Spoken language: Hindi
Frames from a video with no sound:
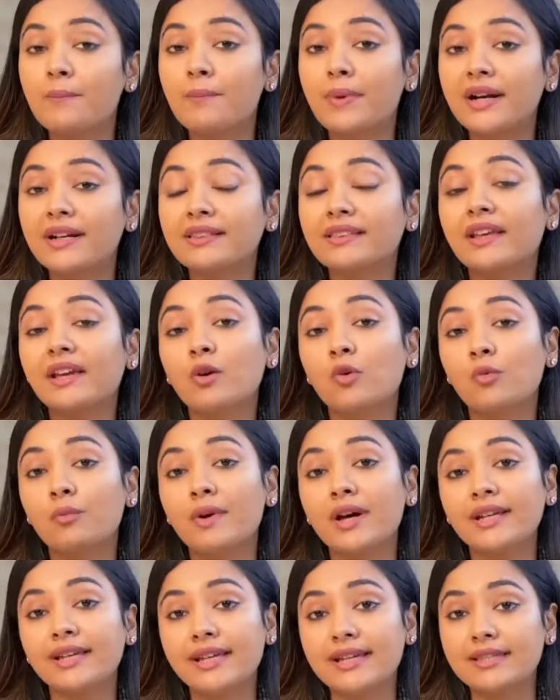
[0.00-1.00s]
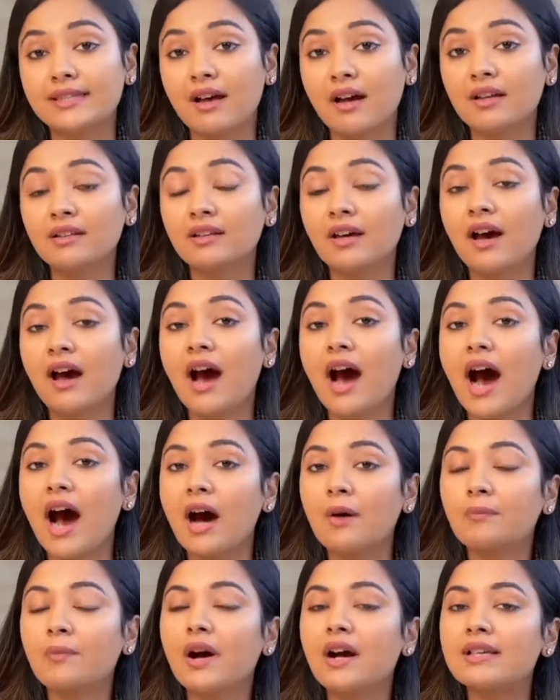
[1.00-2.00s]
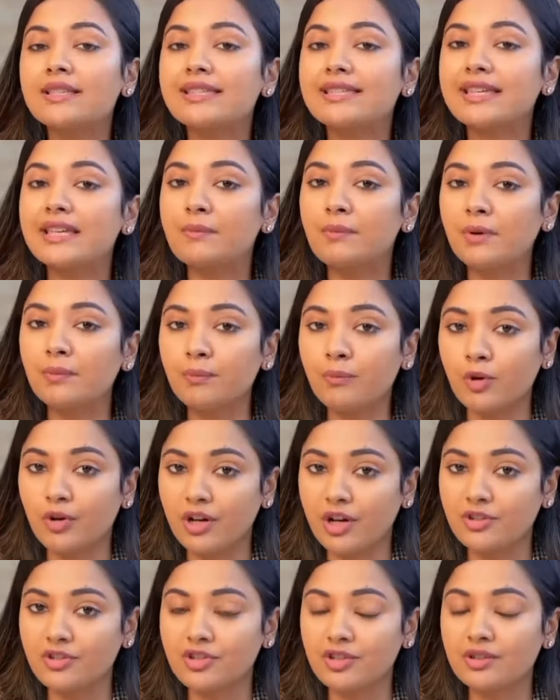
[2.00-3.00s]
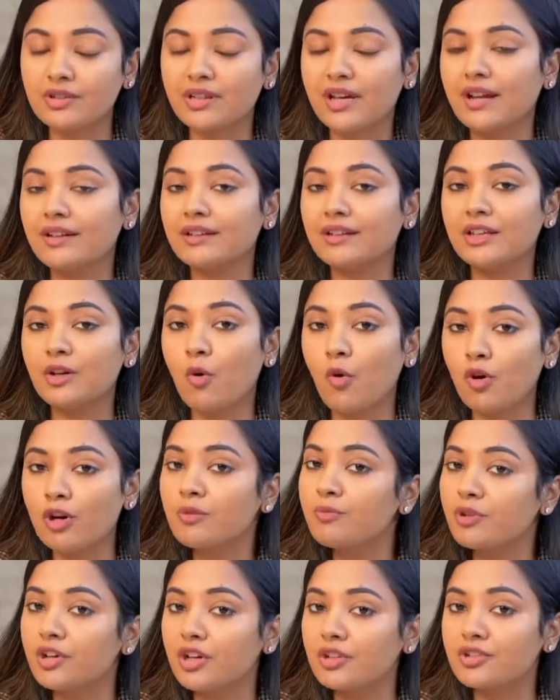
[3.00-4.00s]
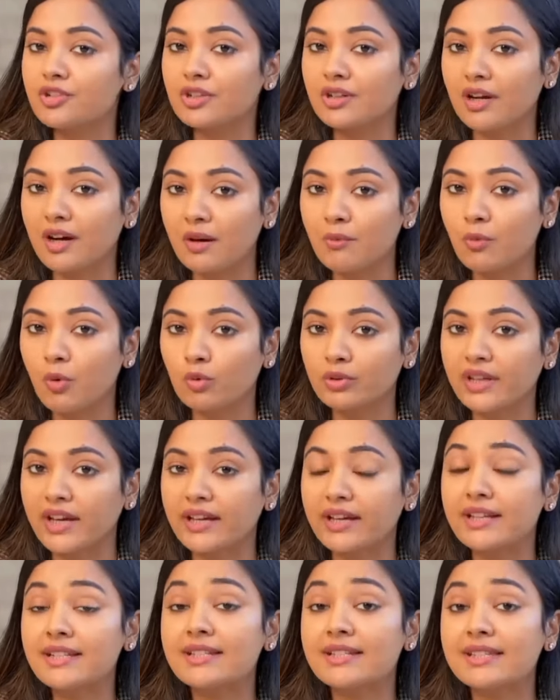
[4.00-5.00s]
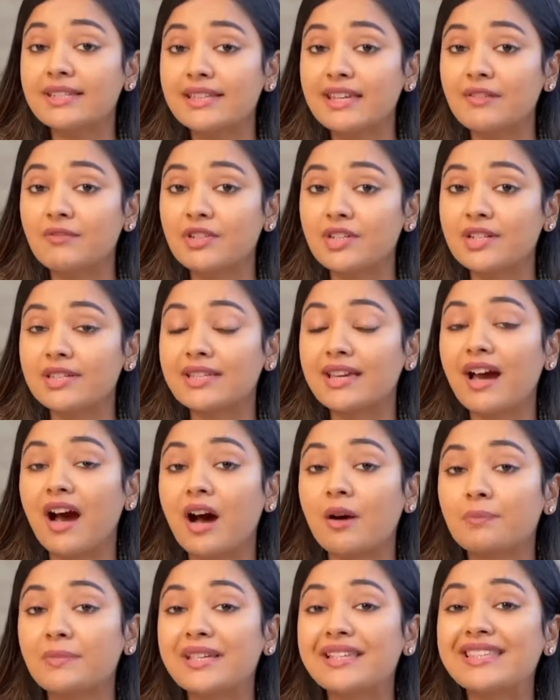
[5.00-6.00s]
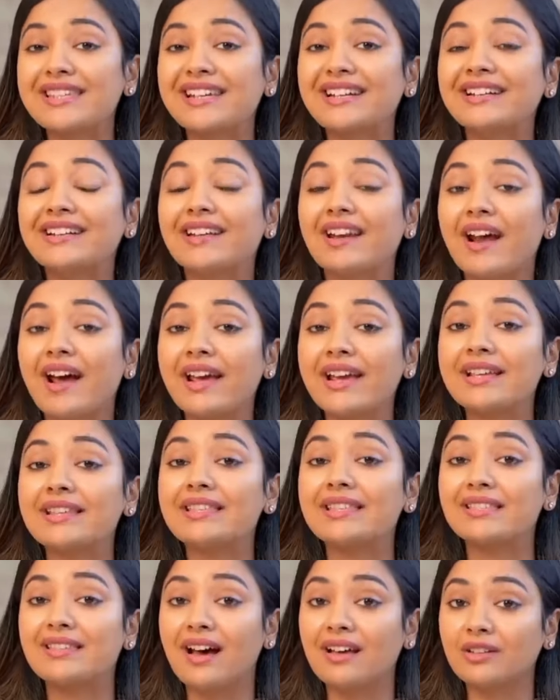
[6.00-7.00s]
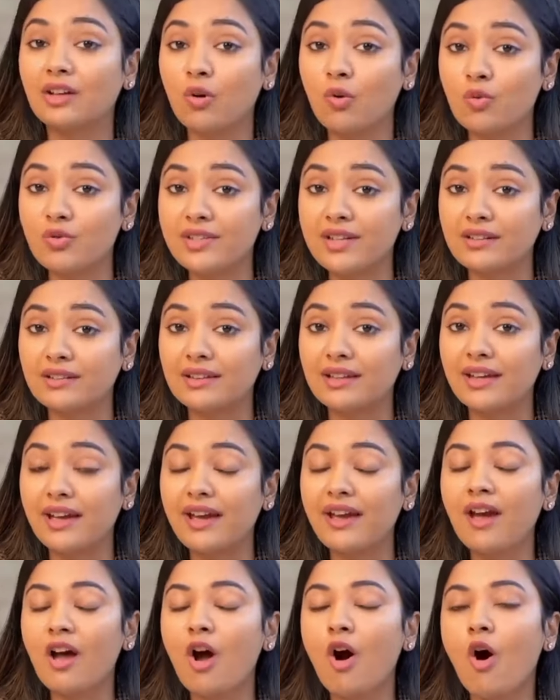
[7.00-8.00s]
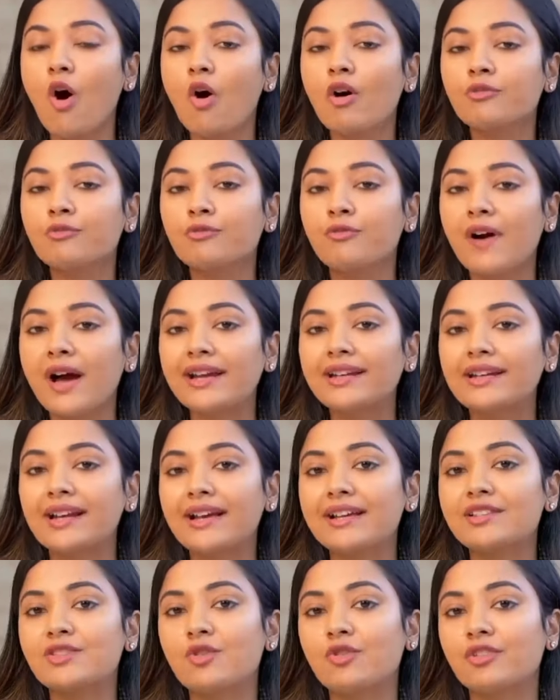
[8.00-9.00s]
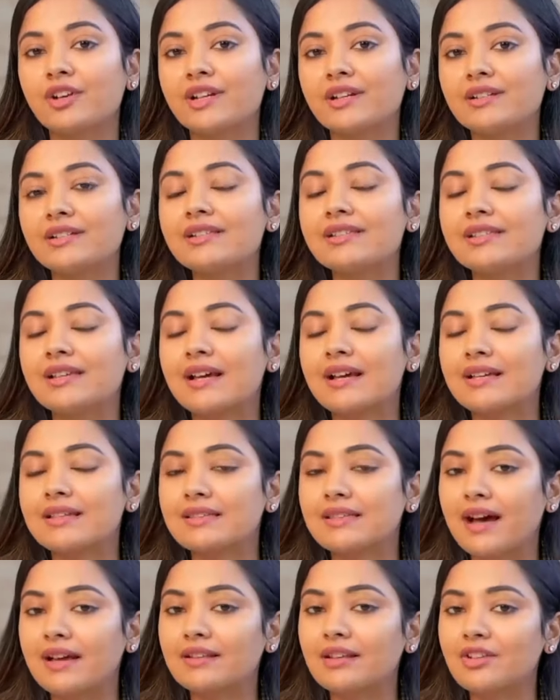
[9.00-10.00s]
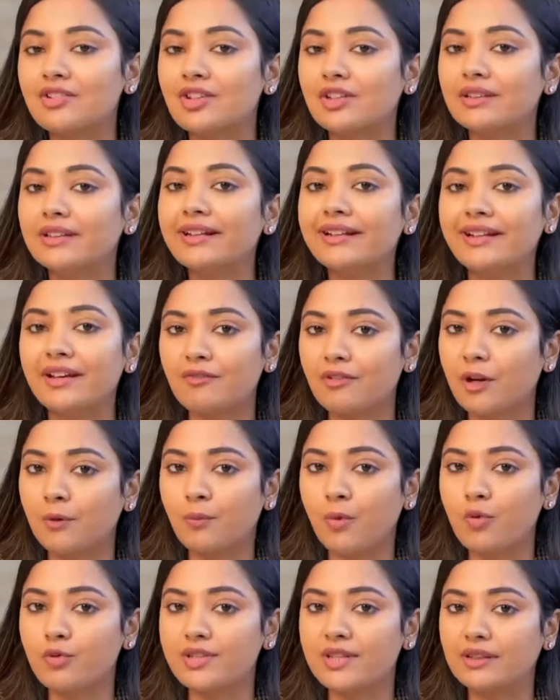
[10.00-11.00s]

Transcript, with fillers: बढ़ते उम्र के साथ आपका सीबम प्रोडक्शन यानी कि ऑयल प्रोडक्शन कम होता है जिसकी वजह से आपकी स्किन ड्राई ज़्यादा हो सकती है और फाइन लाइंस और रिंकल्स ज्यादा जल्दी डेवलप हो